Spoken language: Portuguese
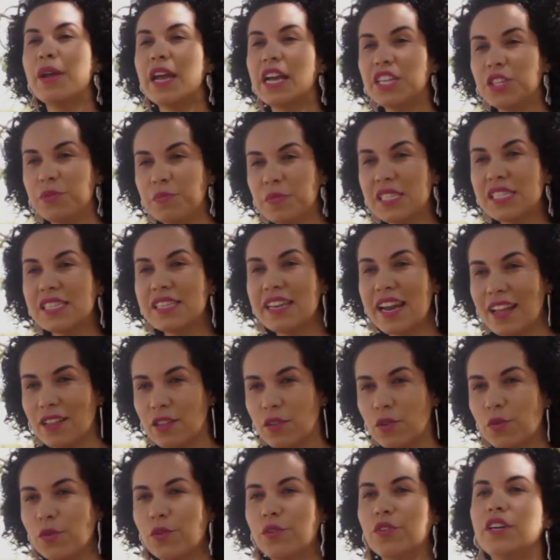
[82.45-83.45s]
mãe é
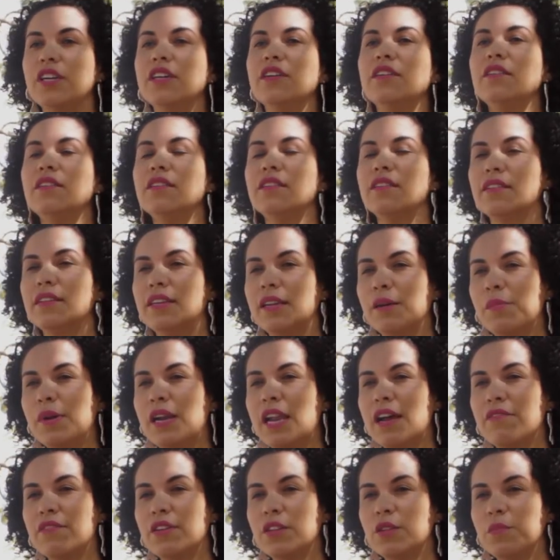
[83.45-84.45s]
administradora,
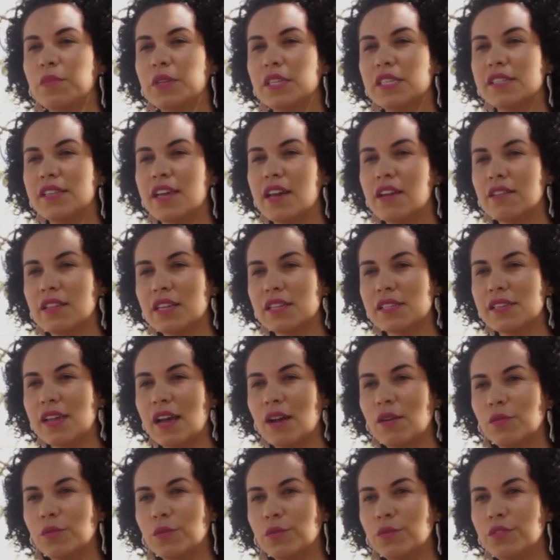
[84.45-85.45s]
trabalhava no Ministério da
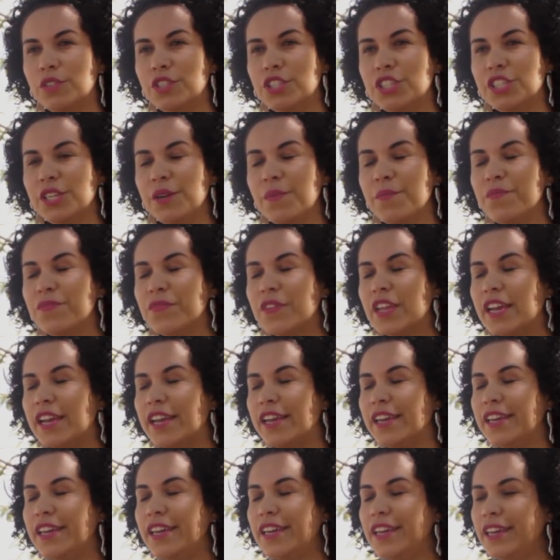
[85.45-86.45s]
Saúde
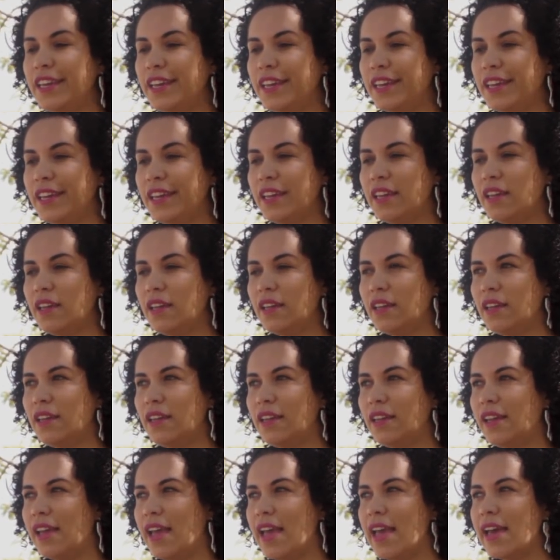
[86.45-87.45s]

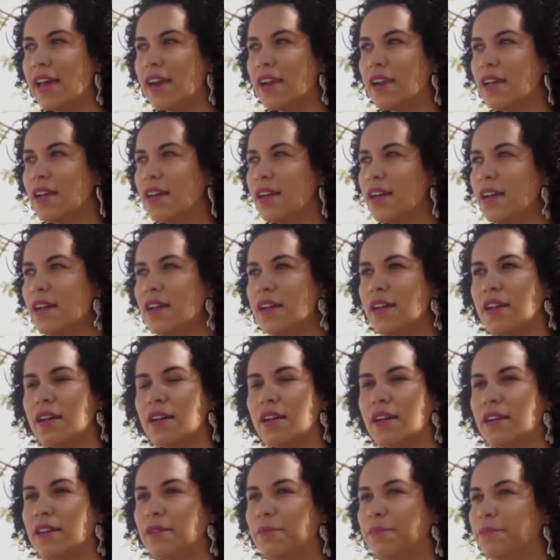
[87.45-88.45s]
e
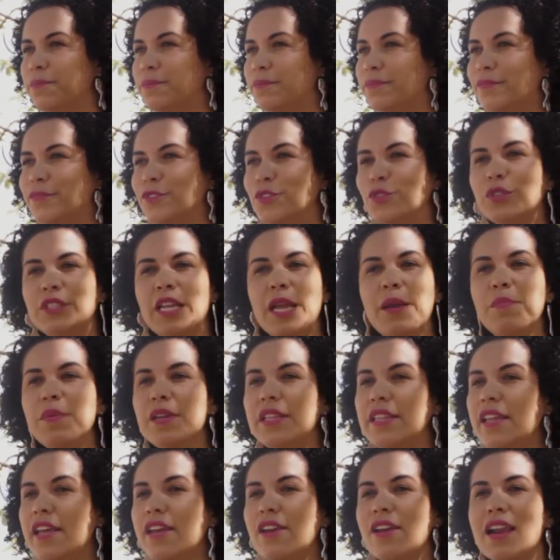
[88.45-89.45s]
ela, o tempo
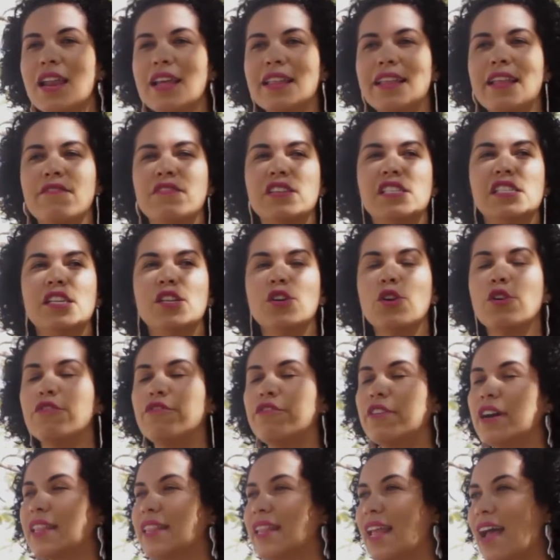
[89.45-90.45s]
inteiro ela estava assim, em
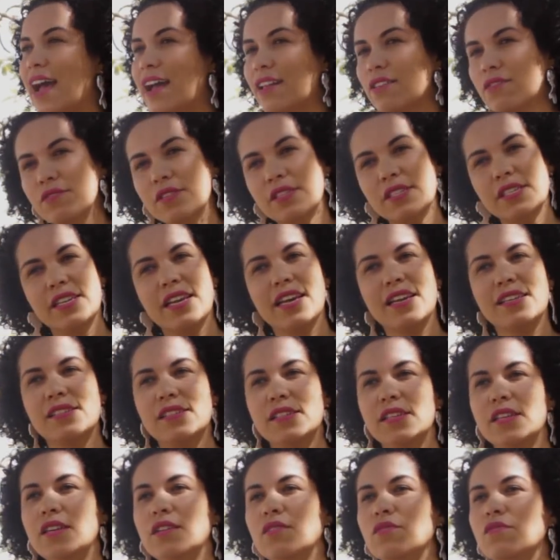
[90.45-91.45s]
orfanatos, em
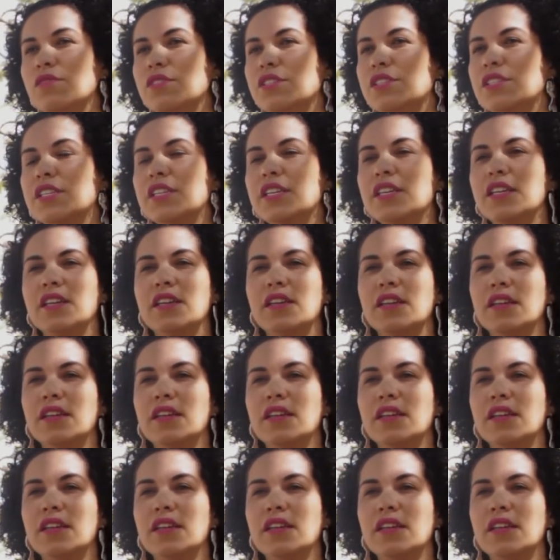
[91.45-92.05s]
asilos, em,